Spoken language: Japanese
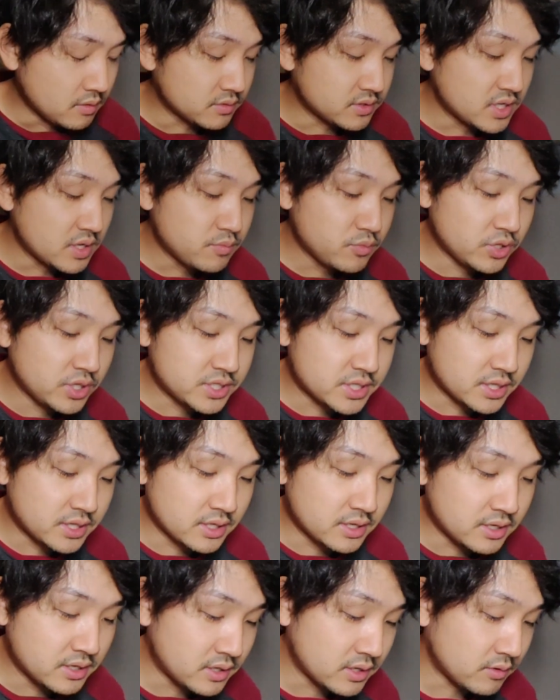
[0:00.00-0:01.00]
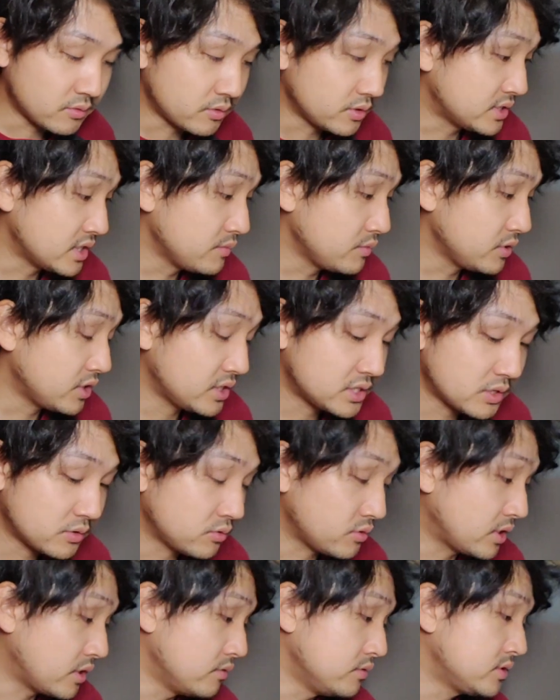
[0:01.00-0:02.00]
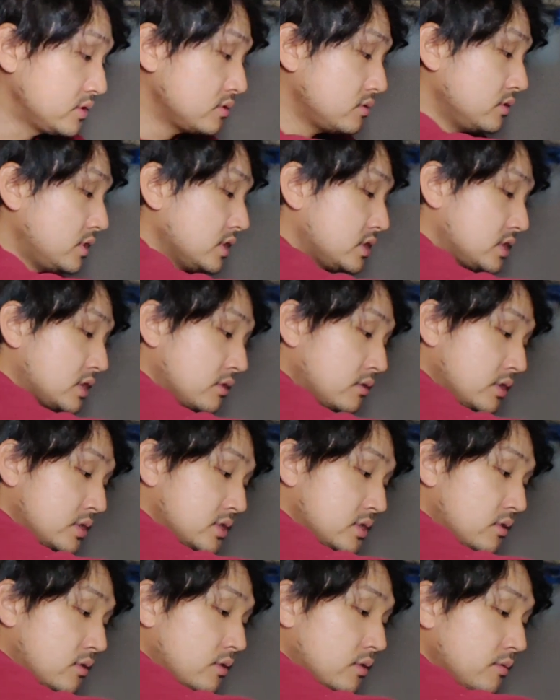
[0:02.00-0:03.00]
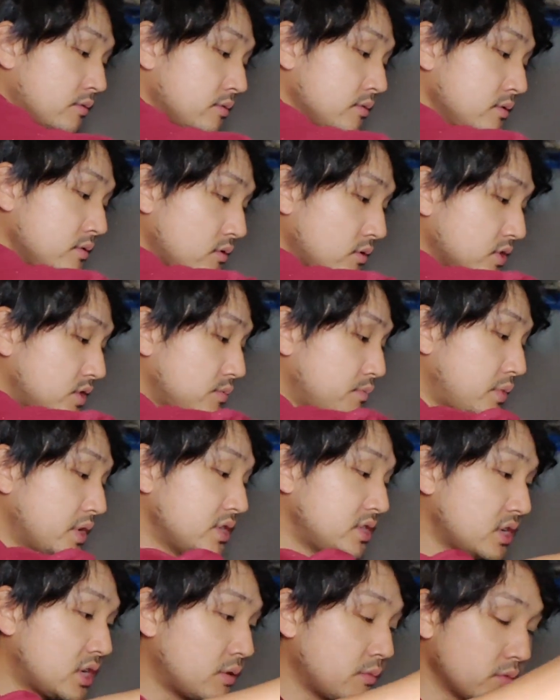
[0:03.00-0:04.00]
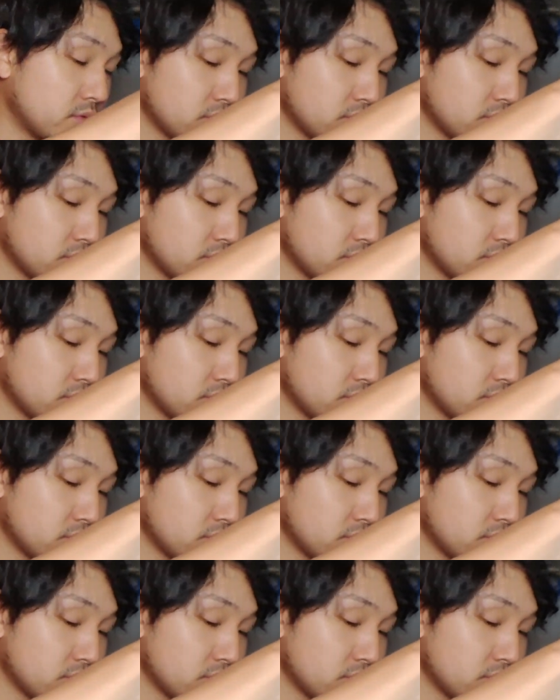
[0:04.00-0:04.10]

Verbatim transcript: 全部入れちゃったな。これ全部入れちゃうとね、薄くなっちゃうんですよ。これ失敗したか